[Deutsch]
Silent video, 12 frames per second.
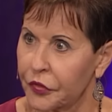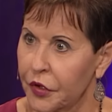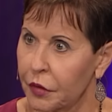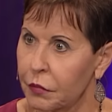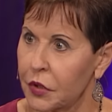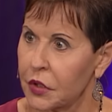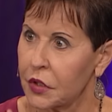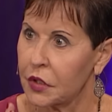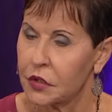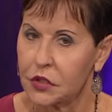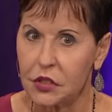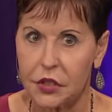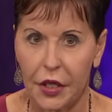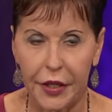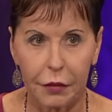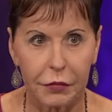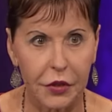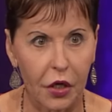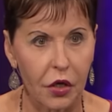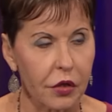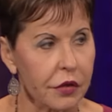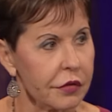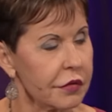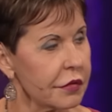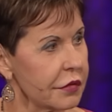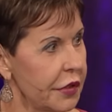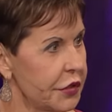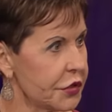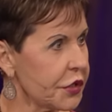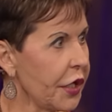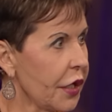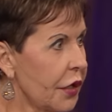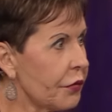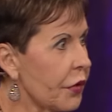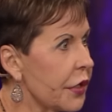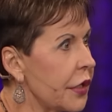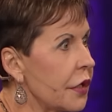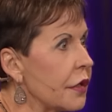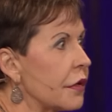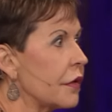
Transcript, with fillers: lasst sie doch mal reden. Sie ist einsam.